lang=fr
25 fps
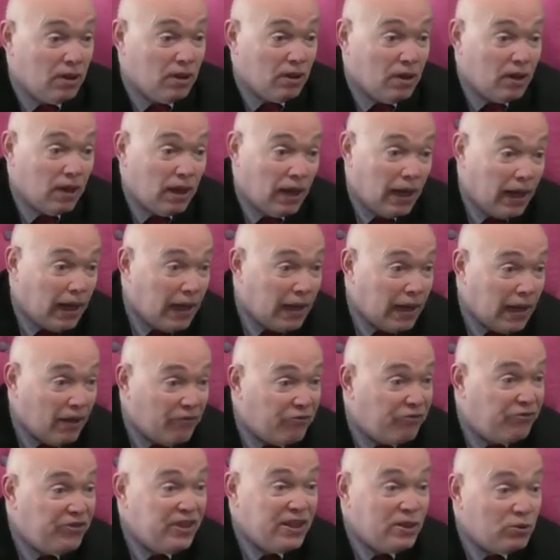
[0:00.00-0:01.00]
hein, à la
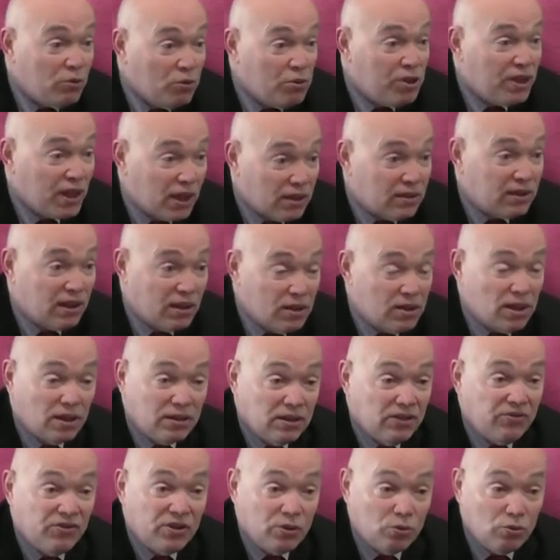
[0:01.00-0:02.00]
vie de certains
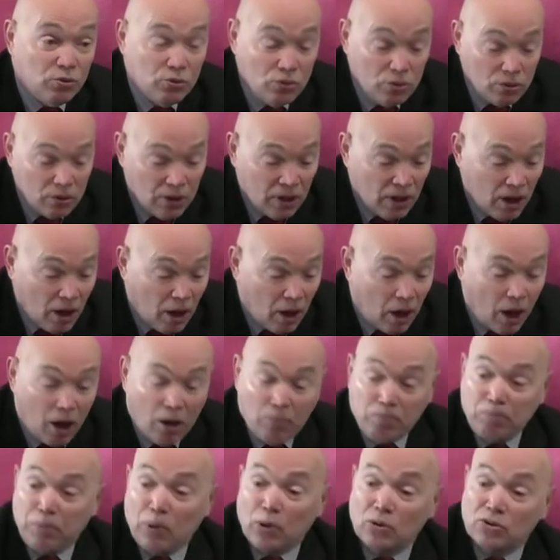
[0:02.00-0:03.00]
individus,
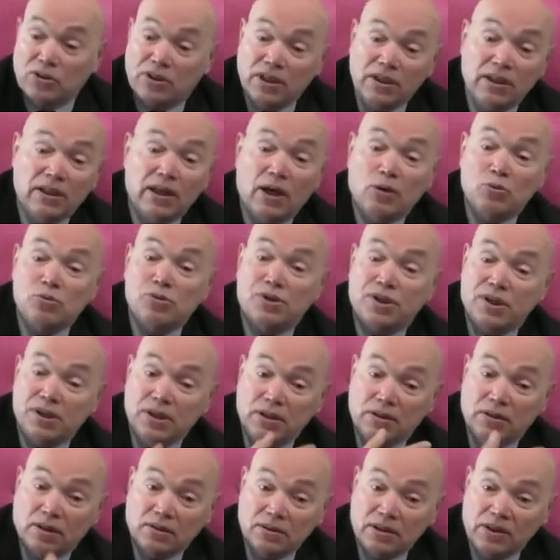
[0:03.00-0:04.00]
emportés là aussi
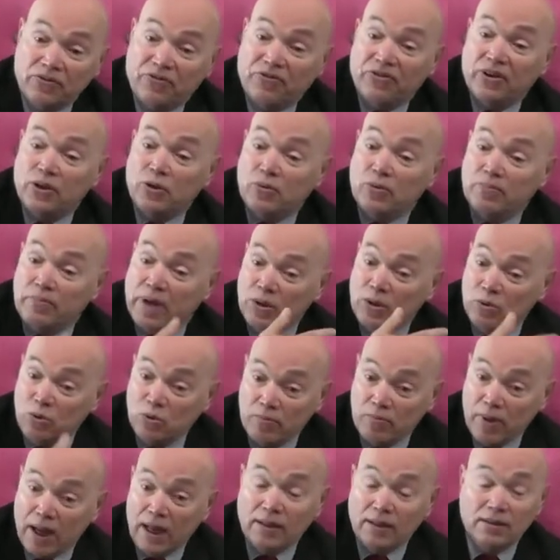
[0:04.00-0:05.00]
dans des phénomènes
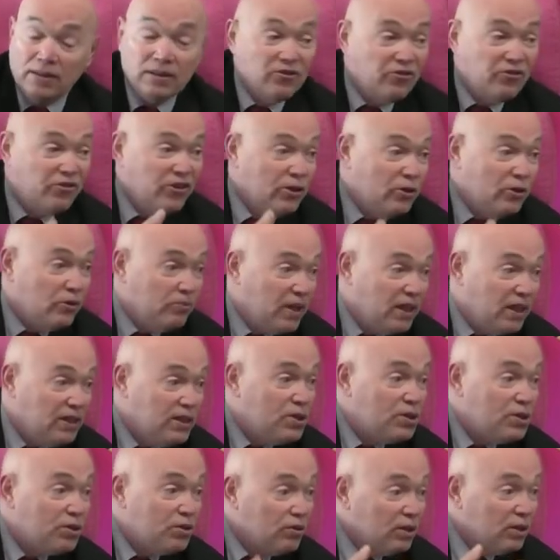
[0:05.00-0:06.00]
humains, des phénomènes
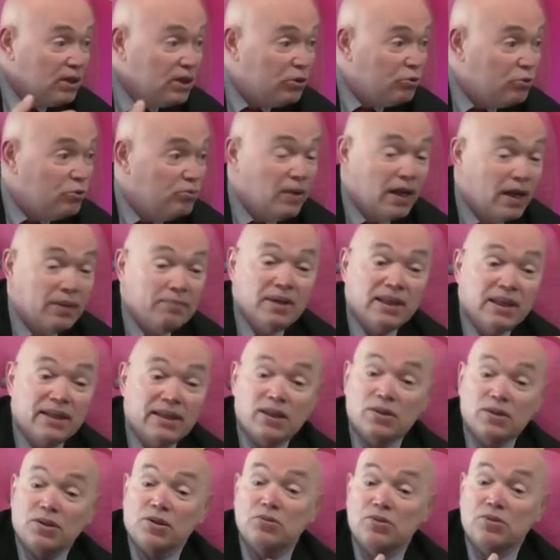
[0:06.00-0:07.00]
historiques humains. Mais
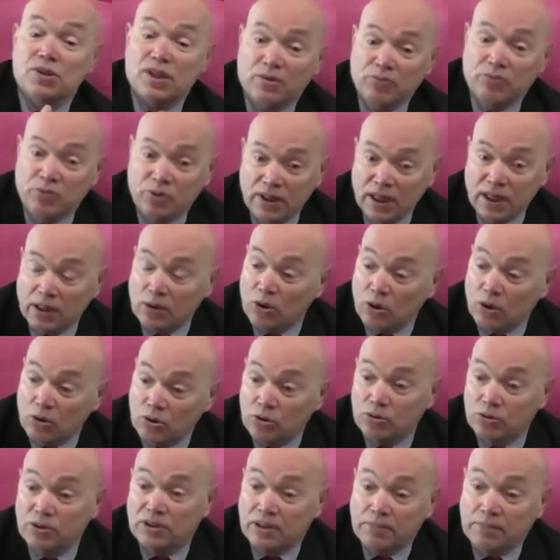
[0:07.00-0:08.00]
qu'est-ce que ça veut dire de leur
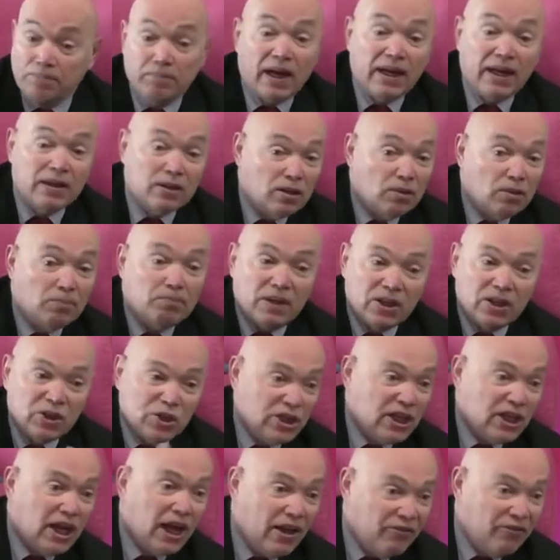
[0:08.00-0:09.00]
côté Par exemple la
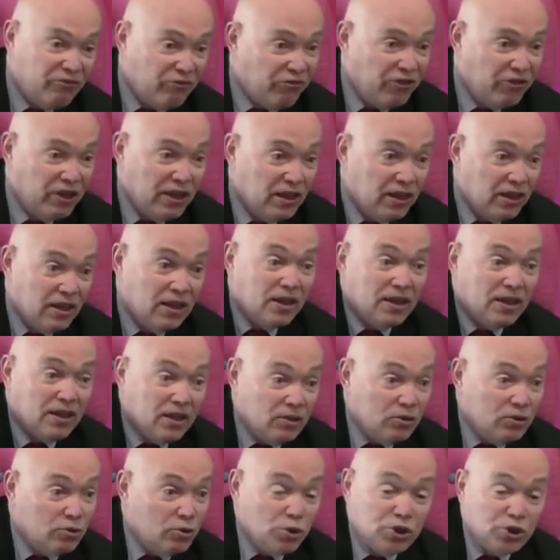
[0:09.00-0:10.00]
girafe
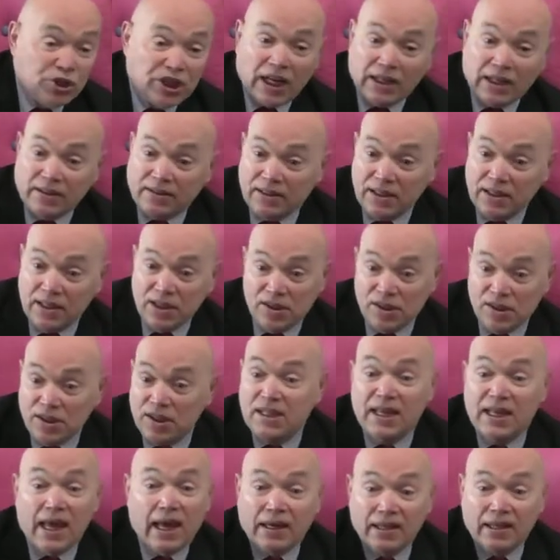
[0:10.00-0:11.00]
de Charles X,
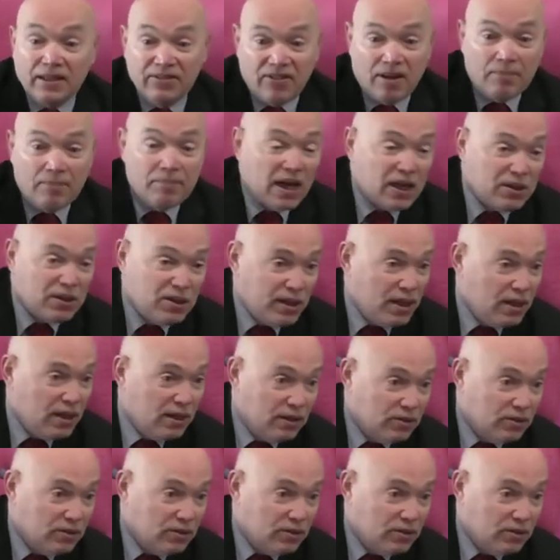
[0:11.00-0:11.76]
qui arrive à Marseille en